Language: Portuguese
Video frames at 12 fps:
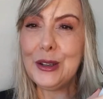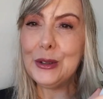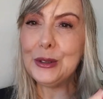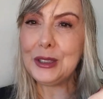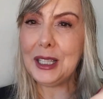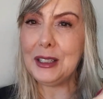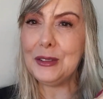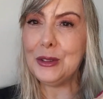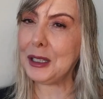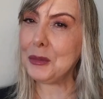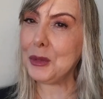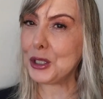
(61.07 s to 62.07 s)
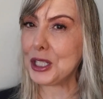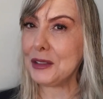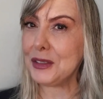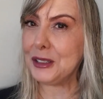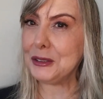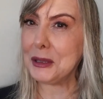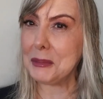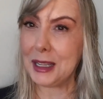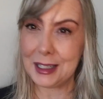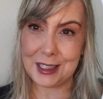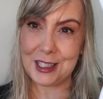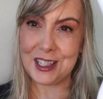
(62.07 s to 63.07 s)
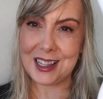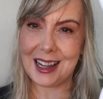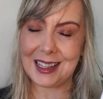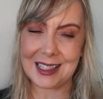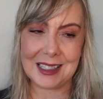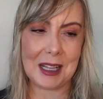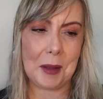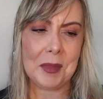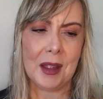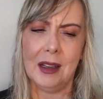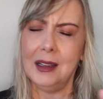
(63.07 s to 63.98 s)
eu tenho até no meu chaveiro também aqui de casa, tá?